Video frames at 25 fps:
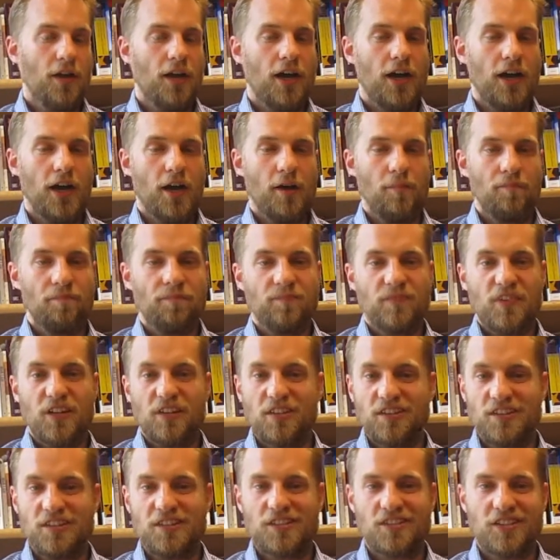Ähm, an
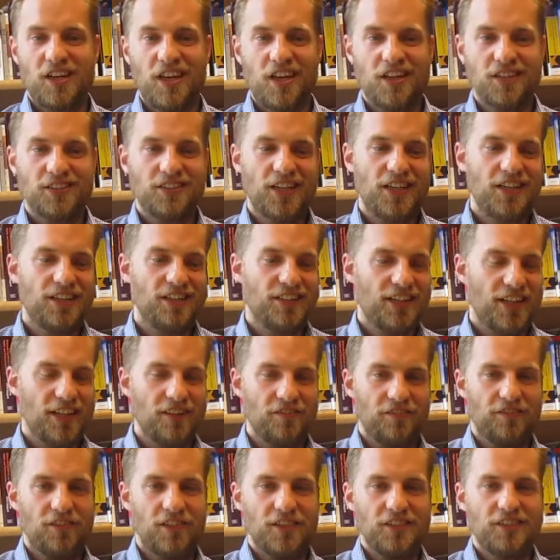dieser Stelle sei
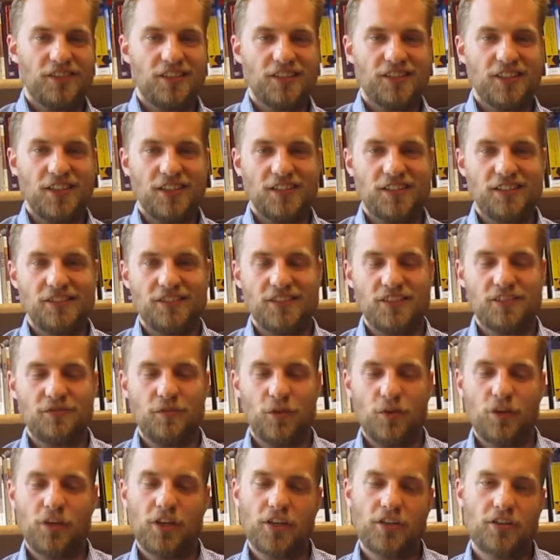jedenfalls gesagt, dass das
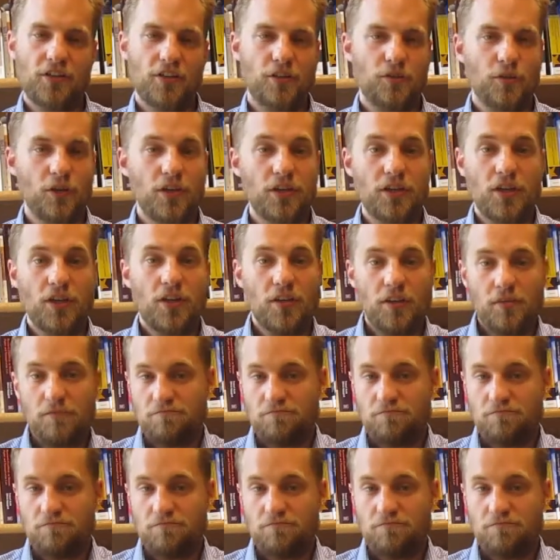Völkerrecht natürlich,